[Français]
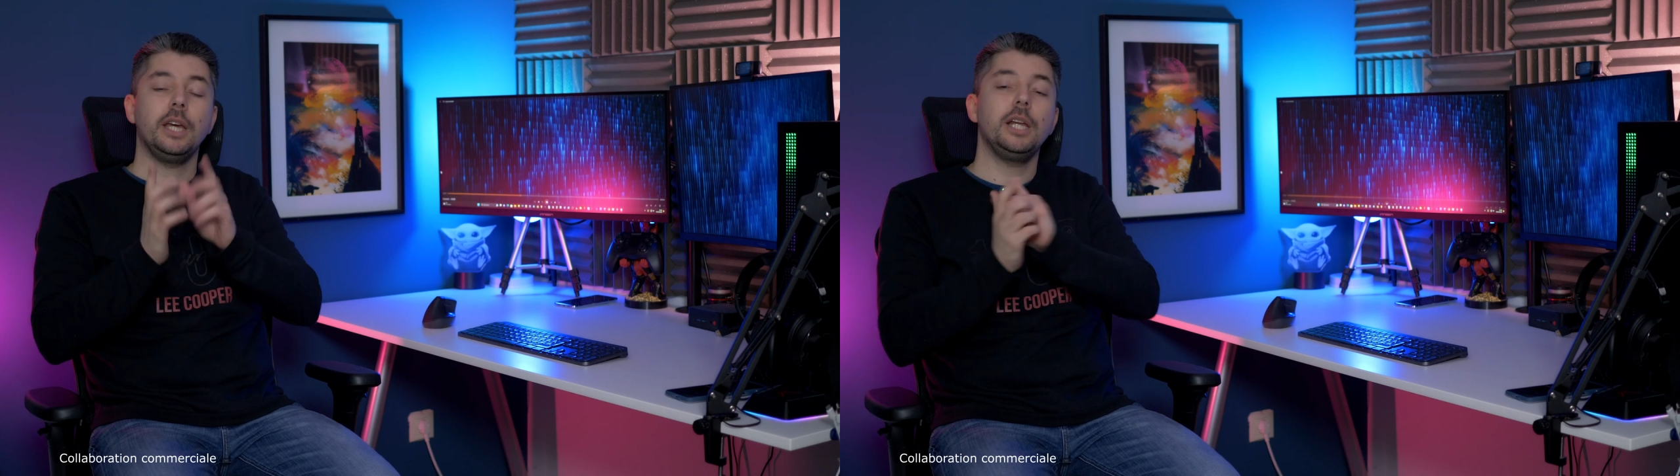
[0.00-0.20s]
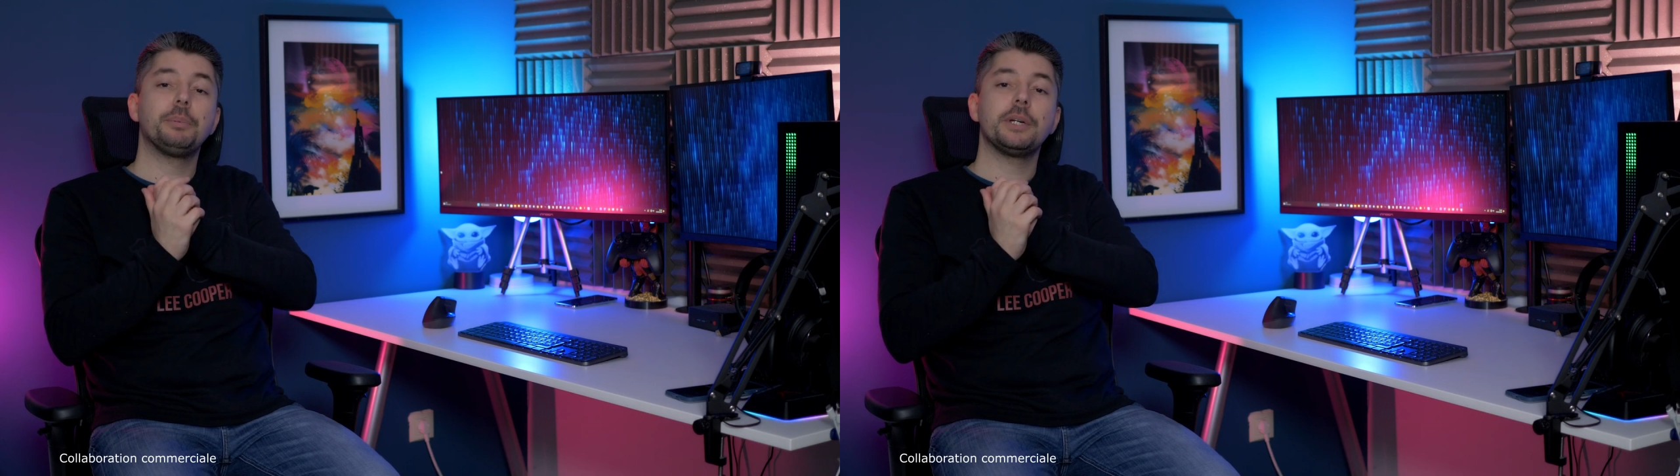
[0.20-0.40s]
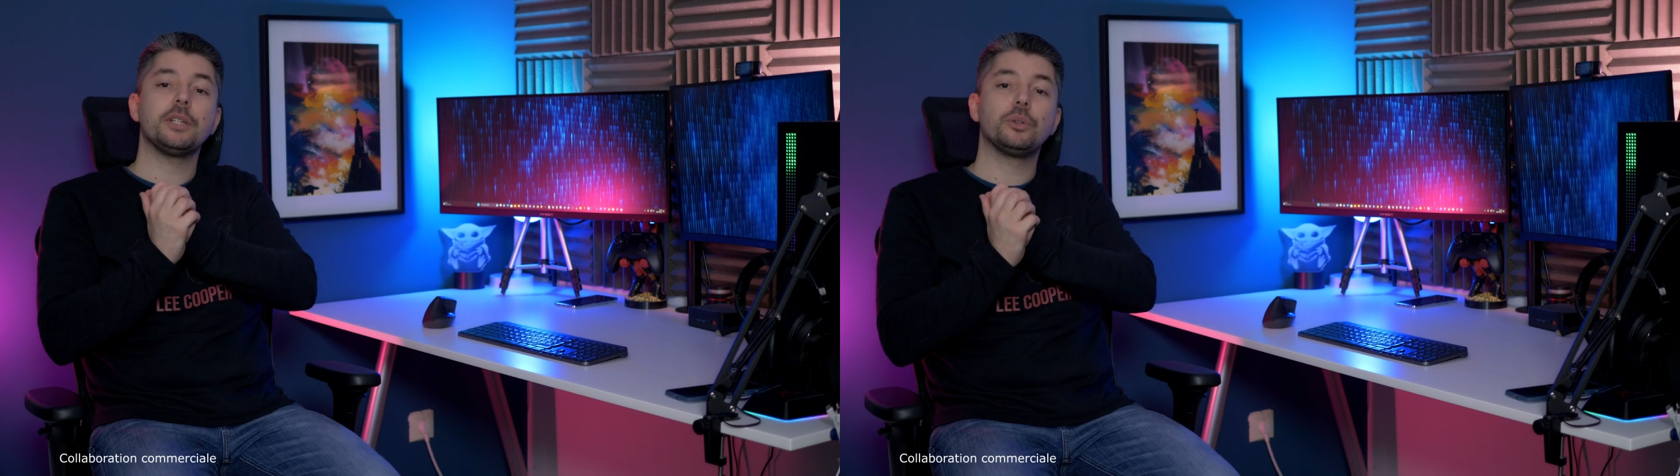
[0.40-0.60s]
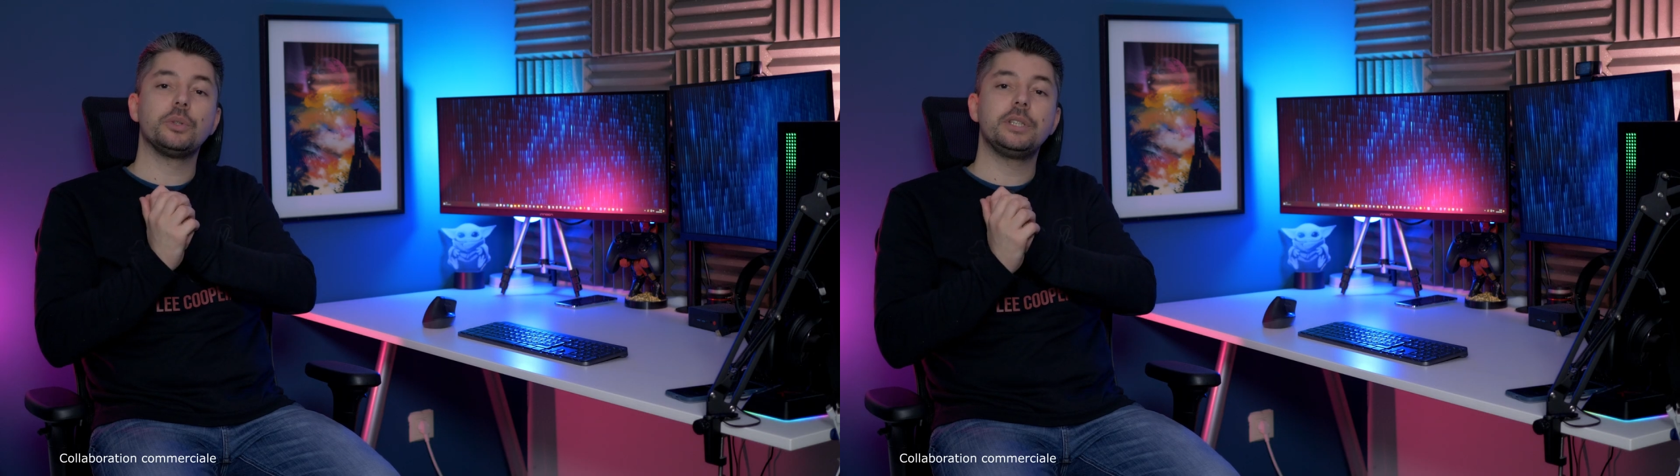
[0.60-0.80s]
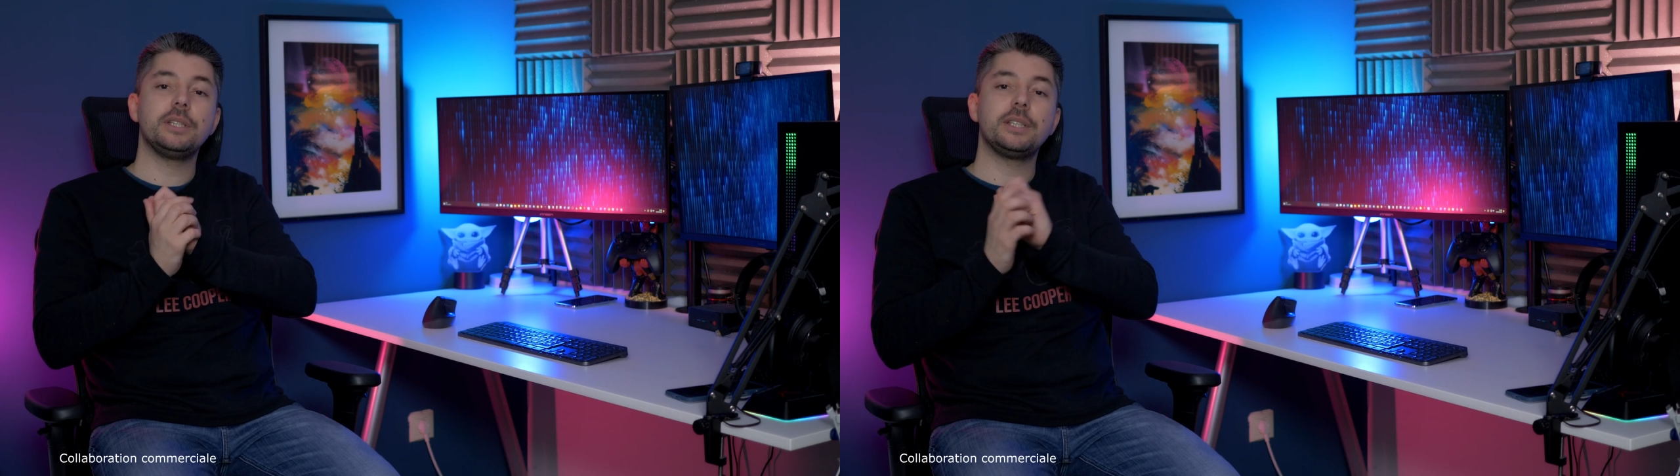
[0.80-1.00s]
Et il présente
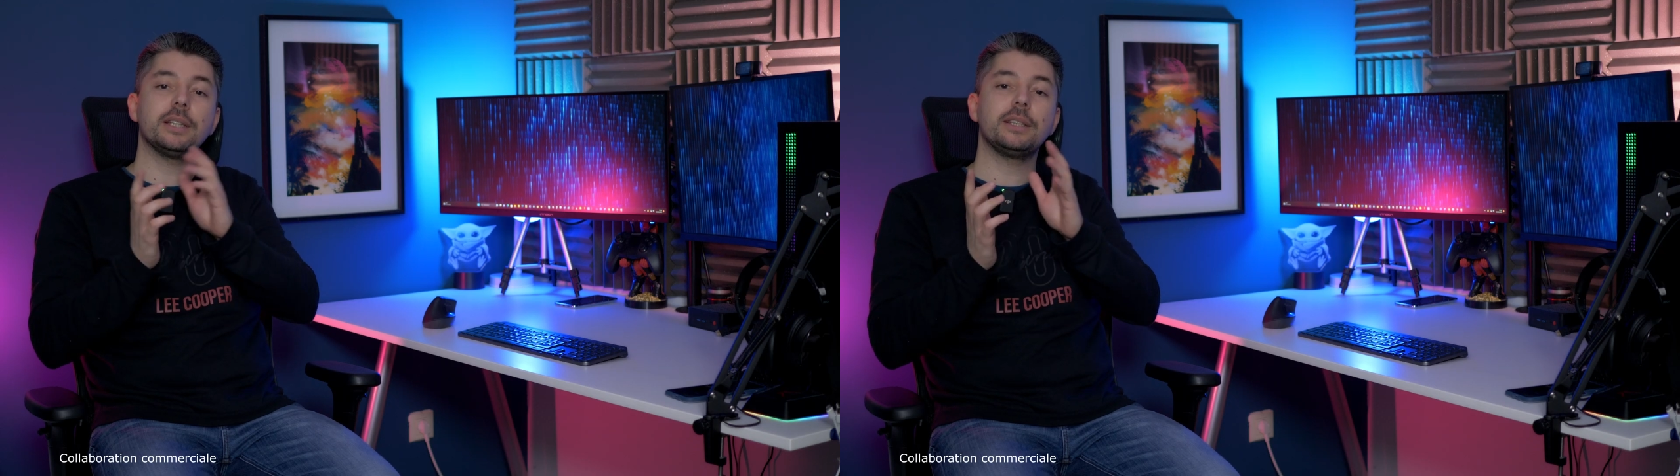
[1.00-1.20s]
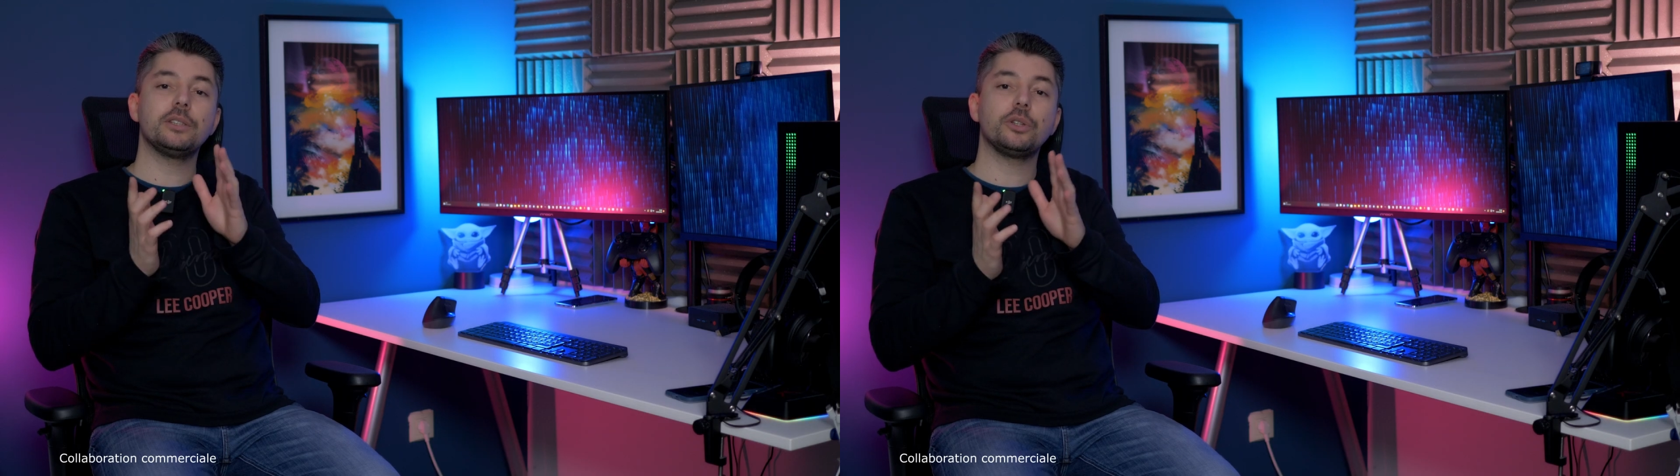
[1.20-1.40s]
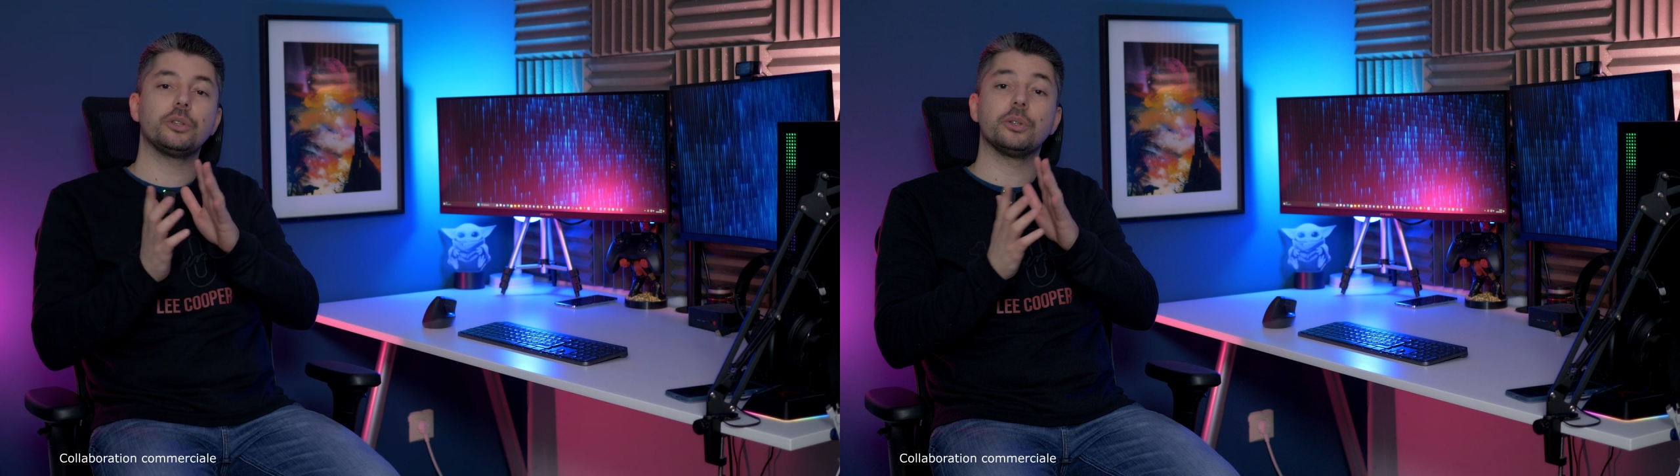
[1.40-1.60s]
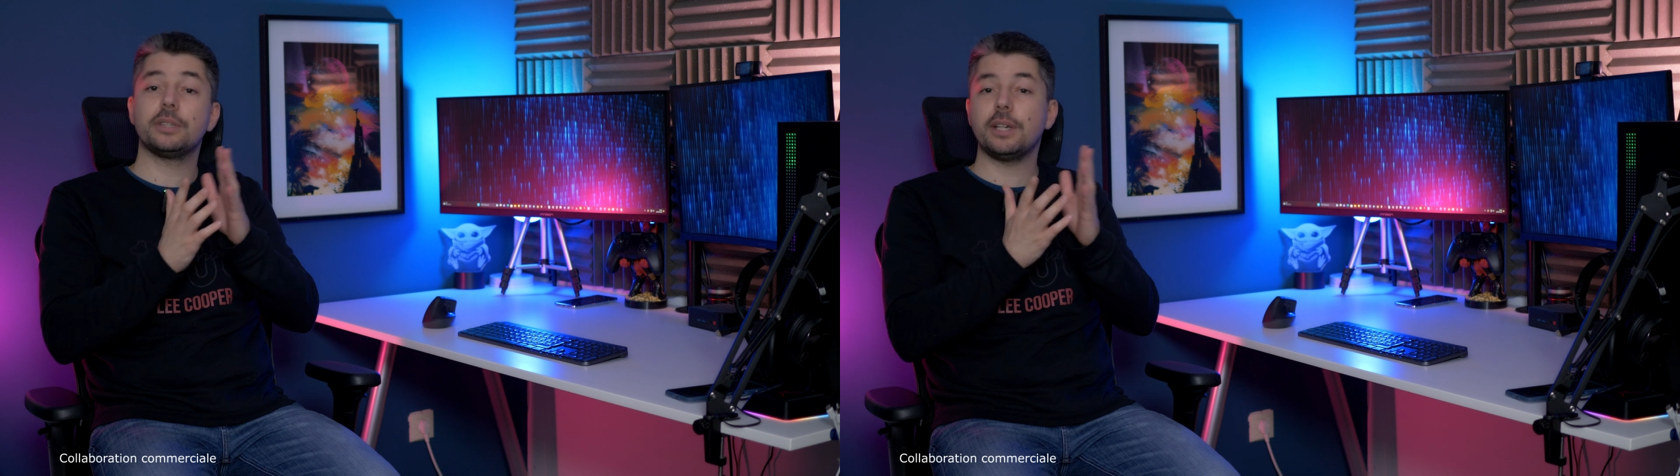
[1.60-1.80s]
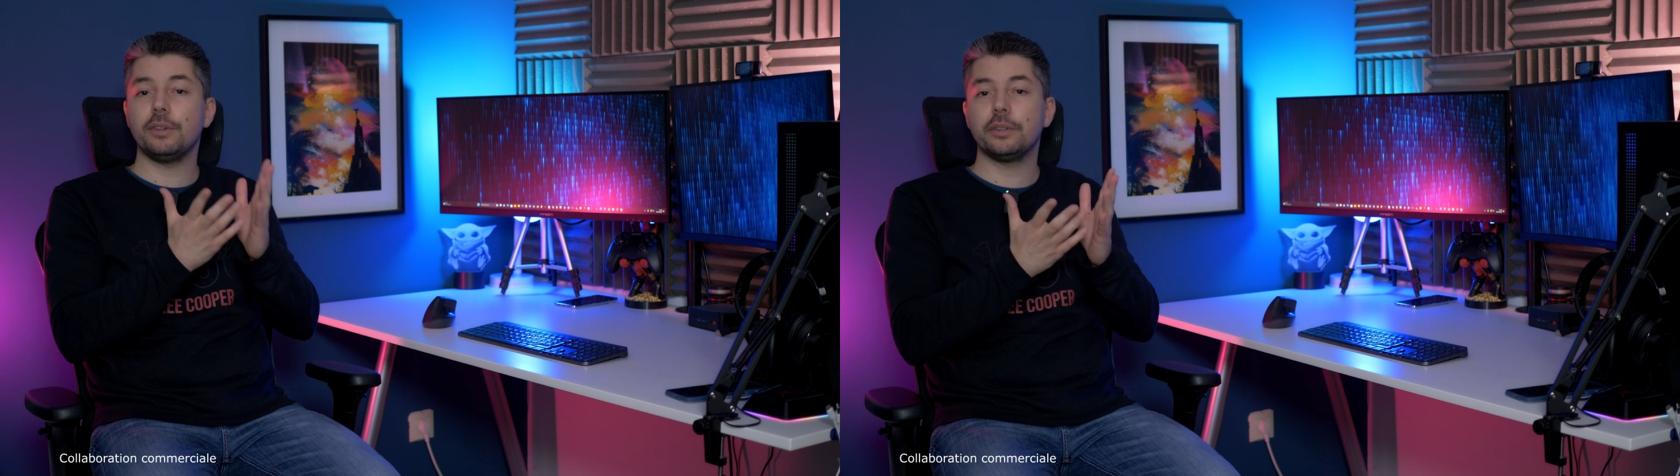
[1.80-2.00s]
aussi certains
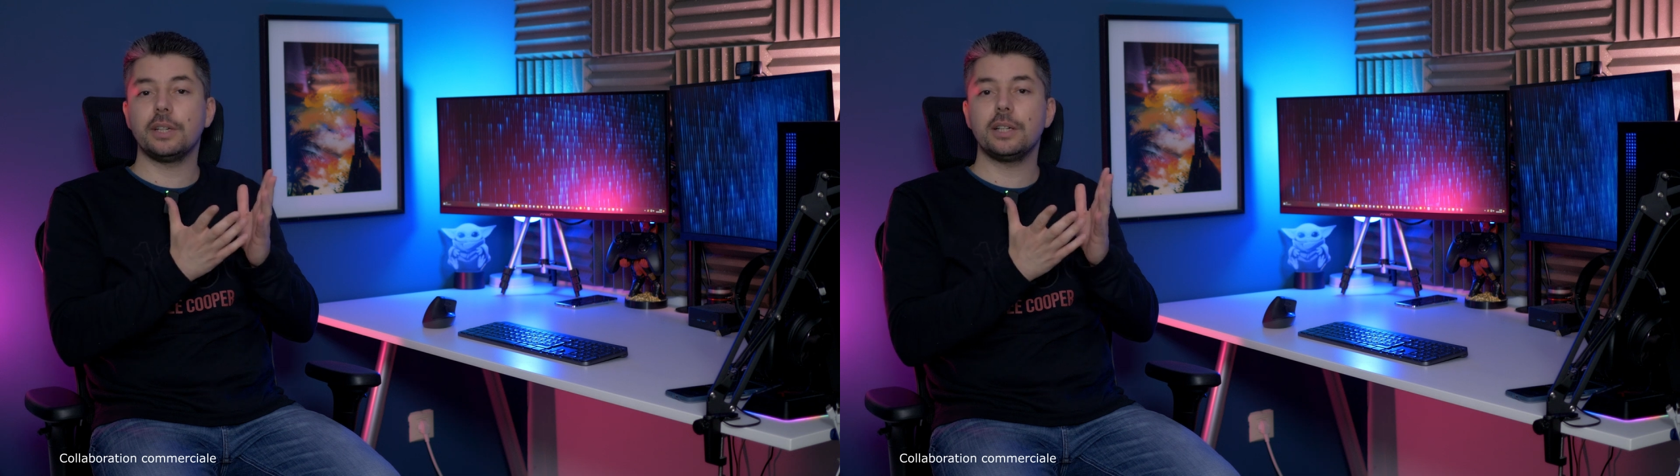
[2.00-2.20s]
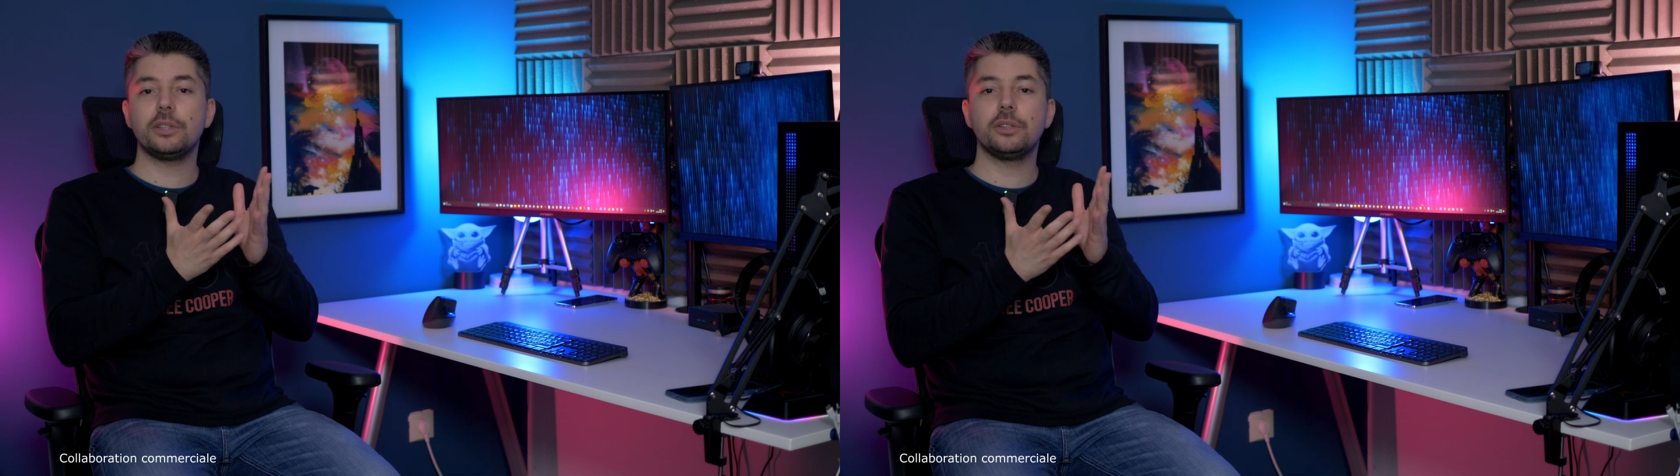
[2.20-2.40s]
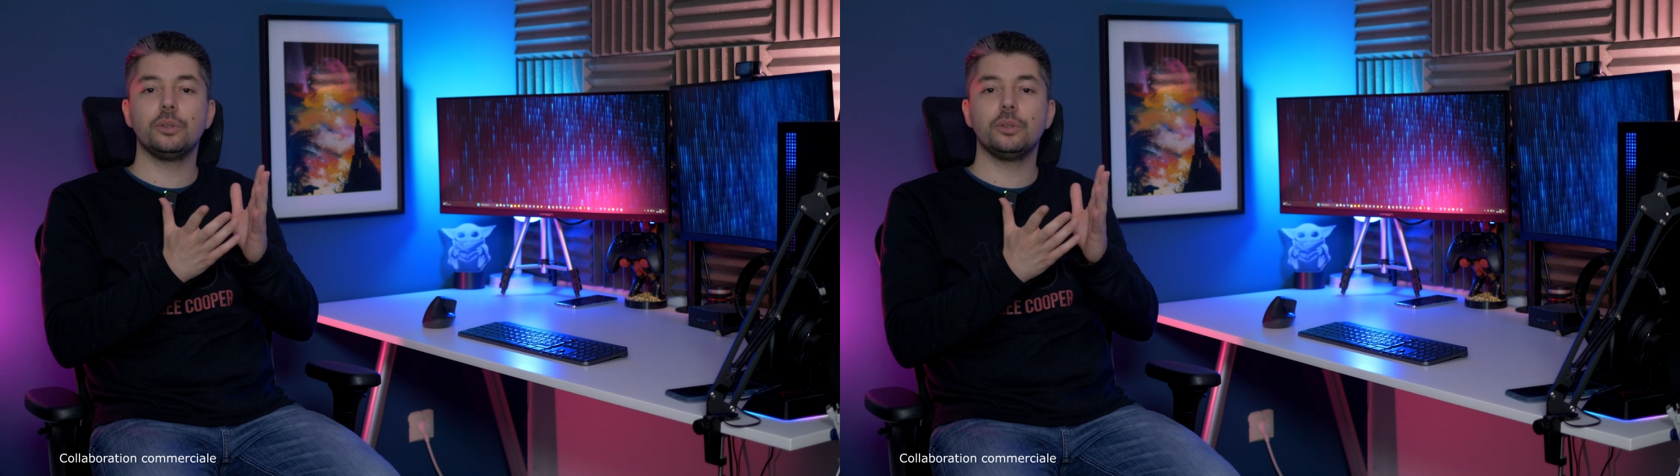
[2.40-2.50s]
autres avantages